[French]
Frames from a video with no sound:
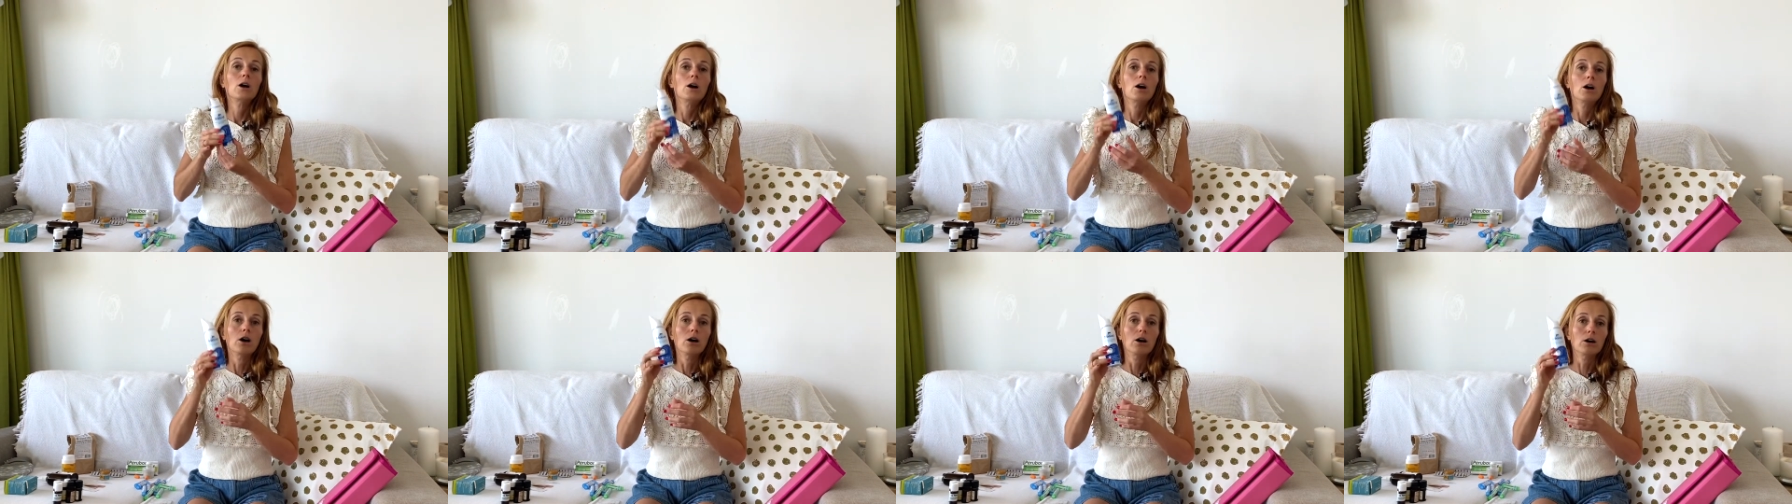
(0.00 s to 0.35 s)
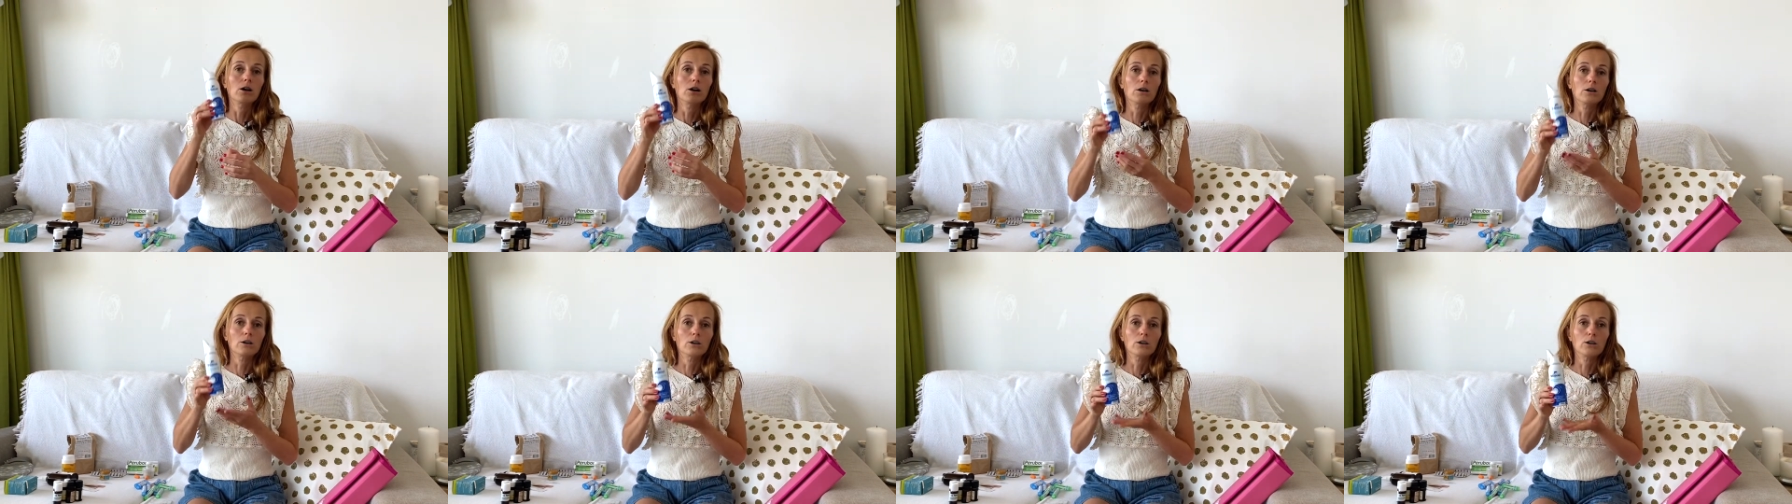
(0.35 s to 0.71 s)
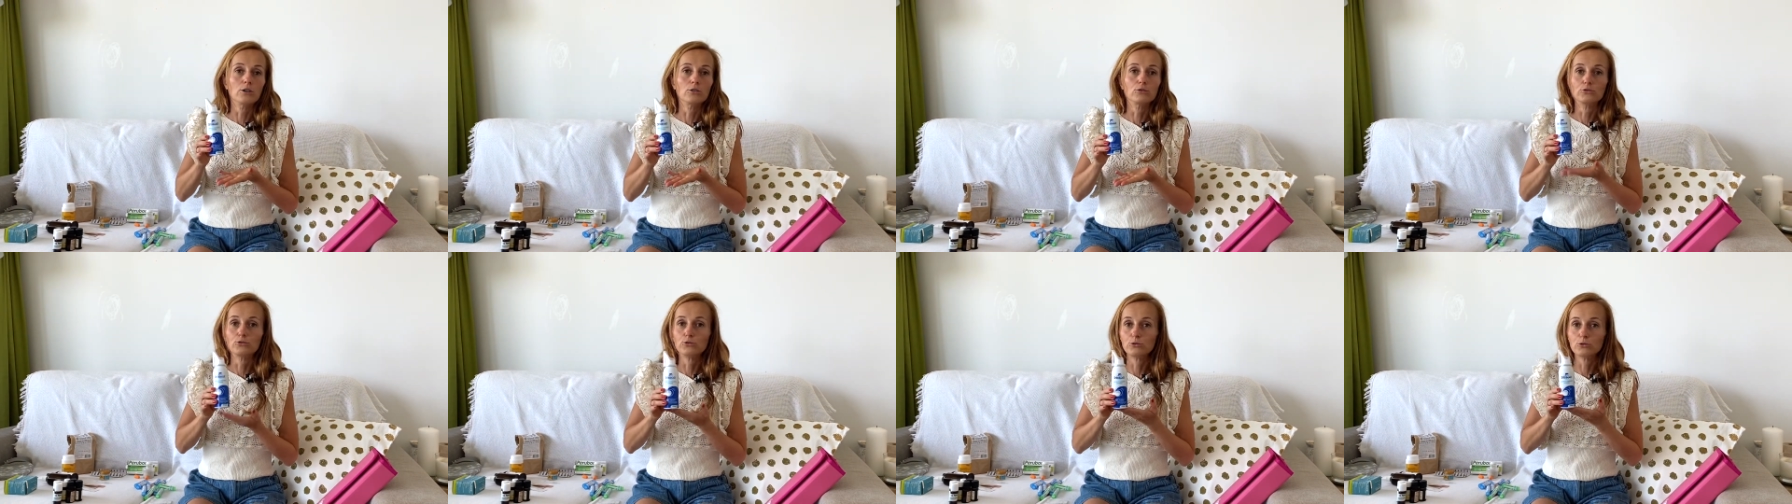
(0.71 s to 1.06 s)
euh,
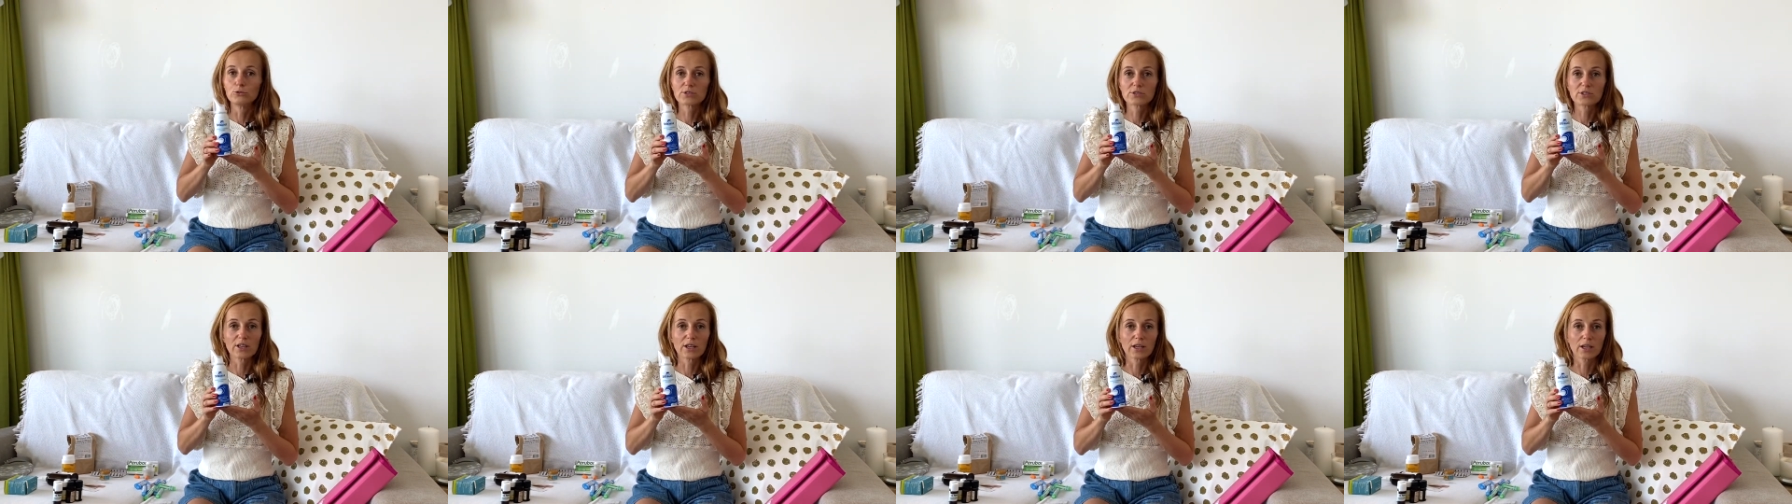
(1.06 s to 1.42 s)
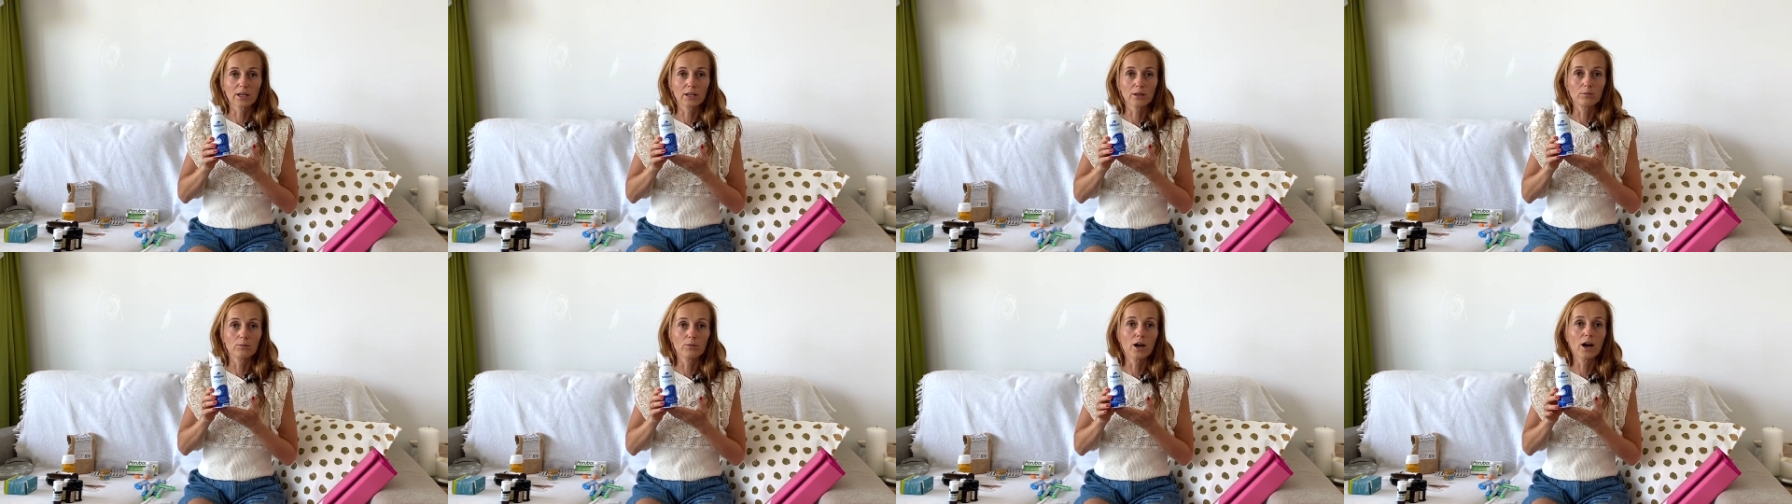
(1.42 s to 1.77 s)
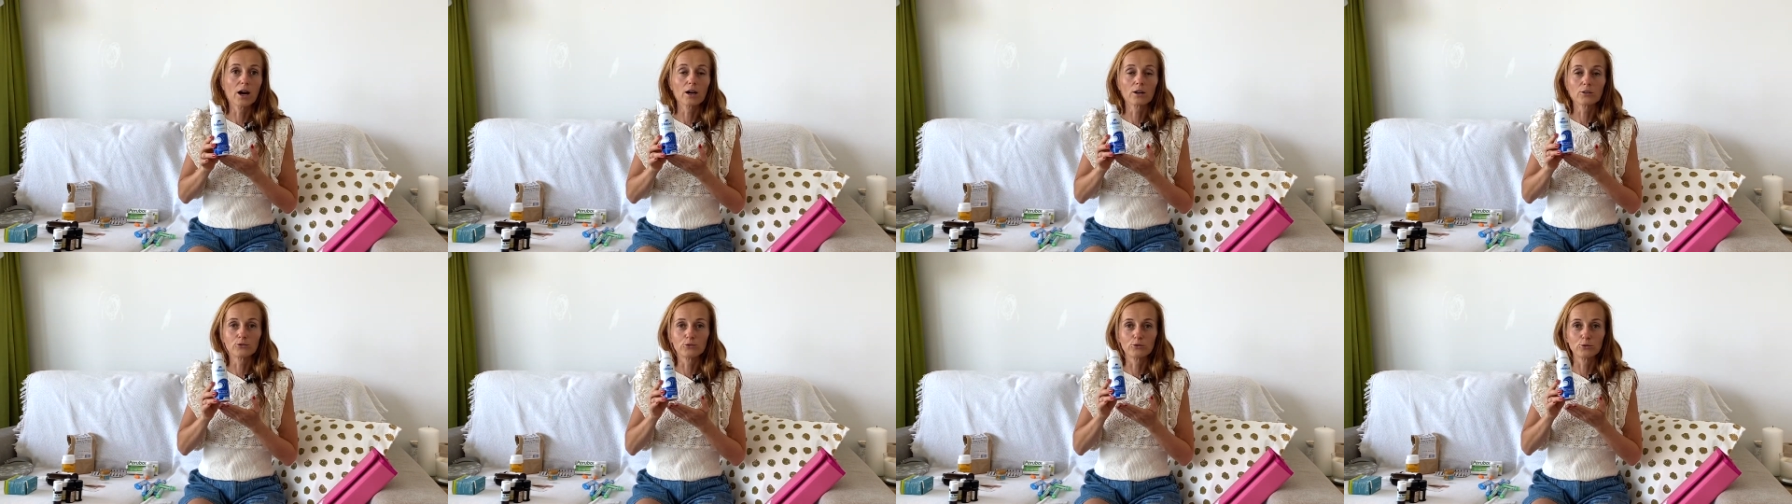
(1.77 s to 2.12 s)
du
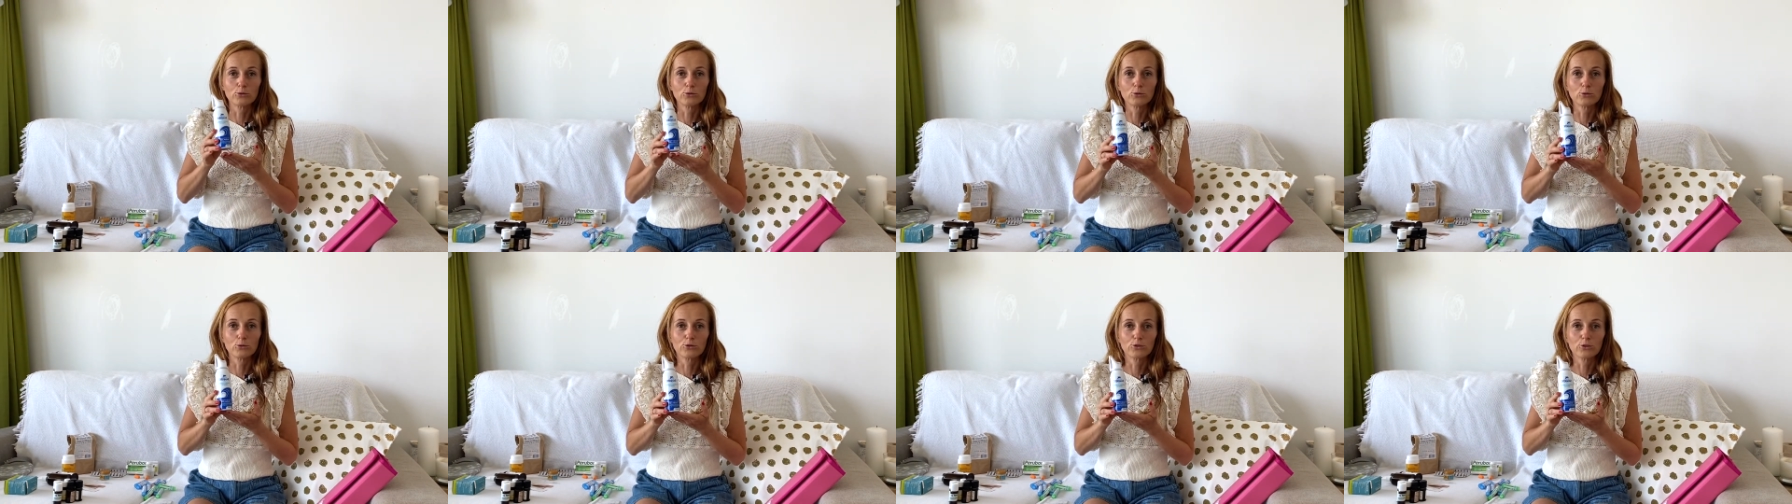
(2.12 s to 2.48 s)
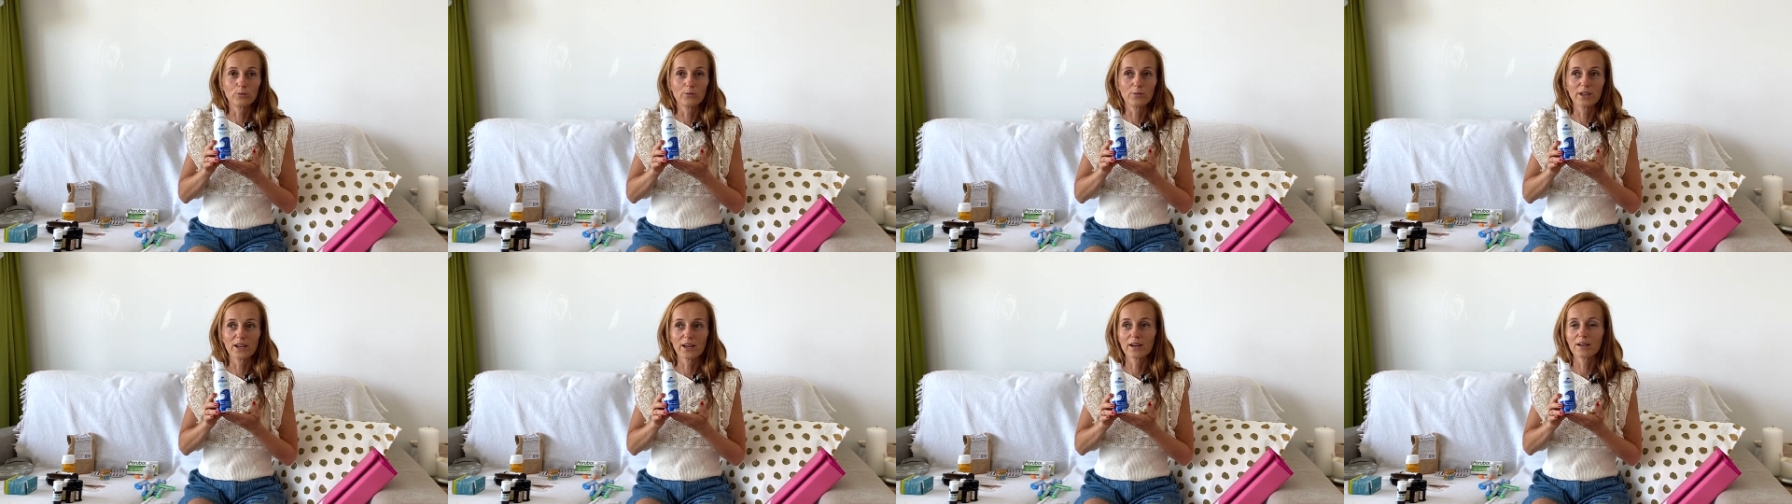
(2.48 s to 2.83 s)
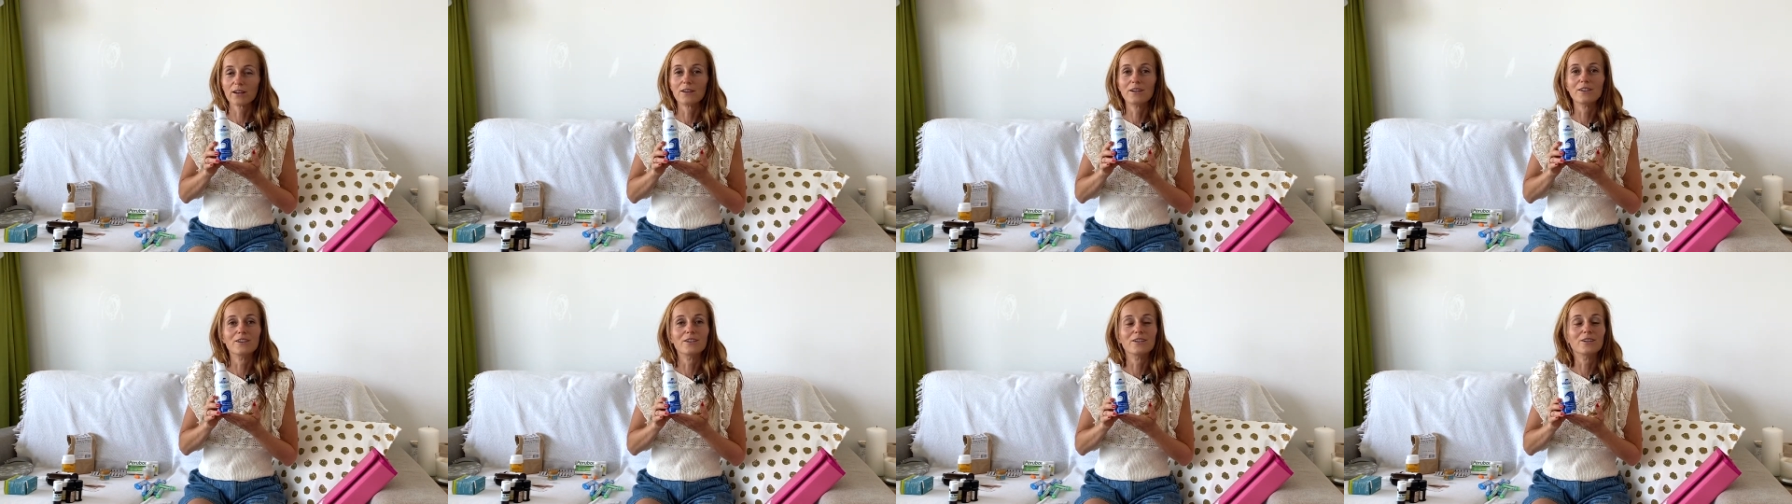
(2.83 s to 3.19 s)
stérimar, de l'eau de mer
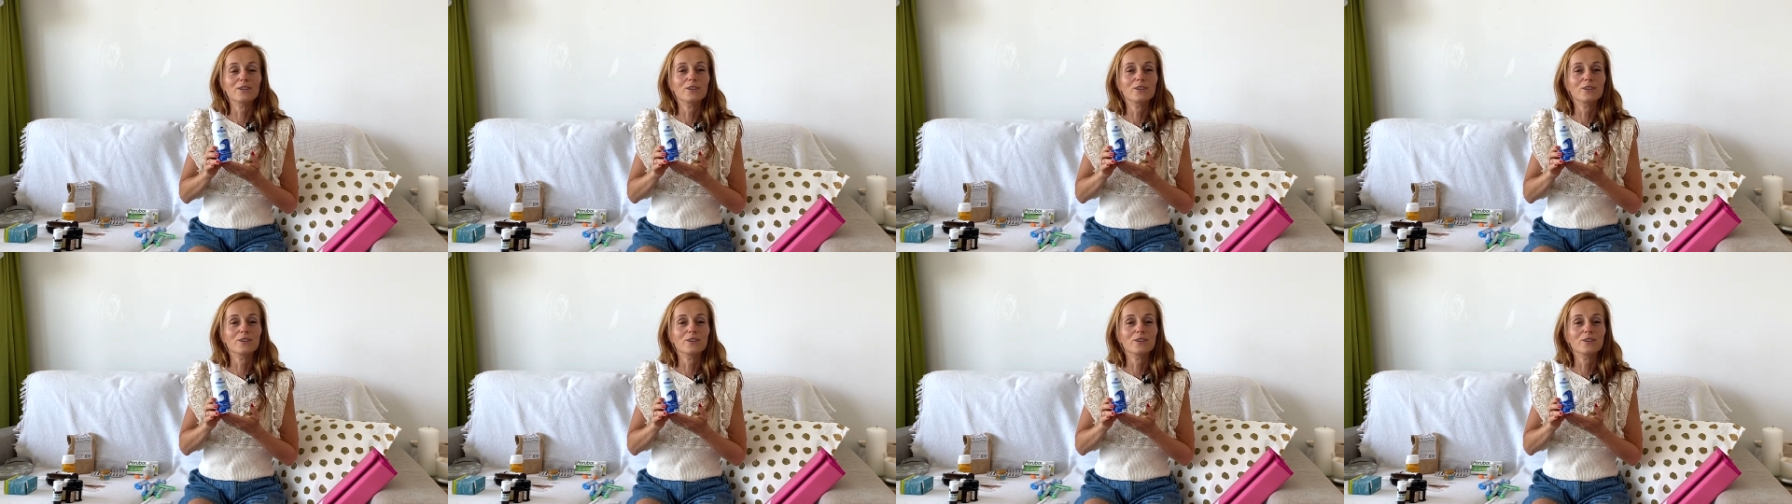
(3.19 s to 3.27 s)
euh,